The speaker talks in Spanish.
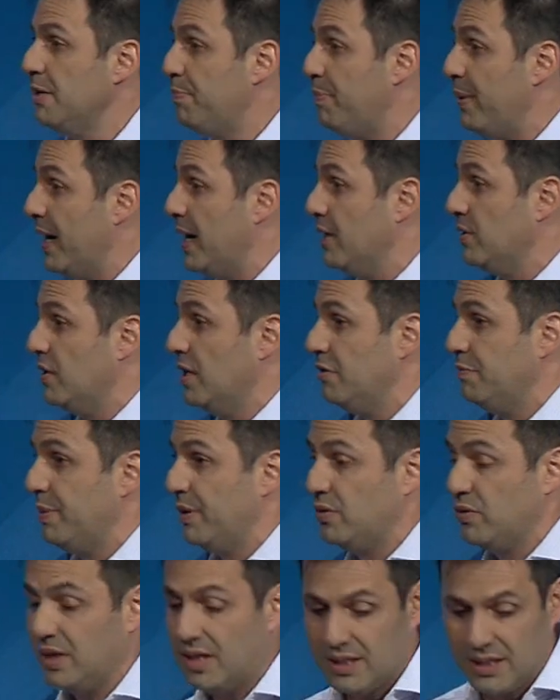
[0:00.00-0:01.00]
Y para eso las
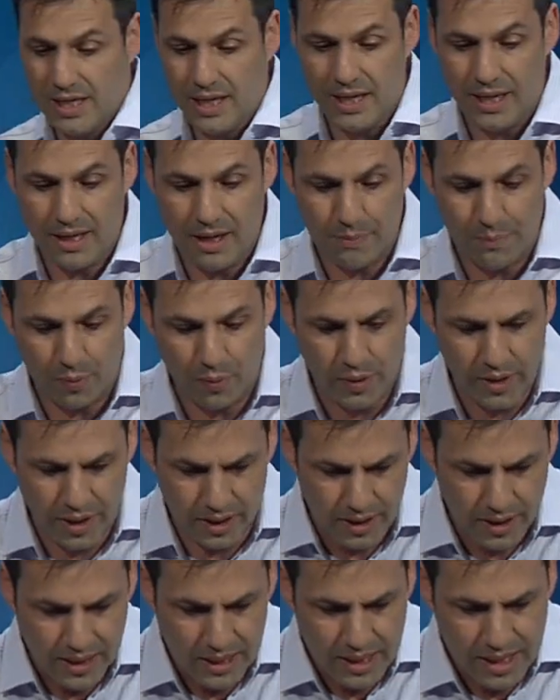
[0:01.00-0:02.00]
personas quieren el poder.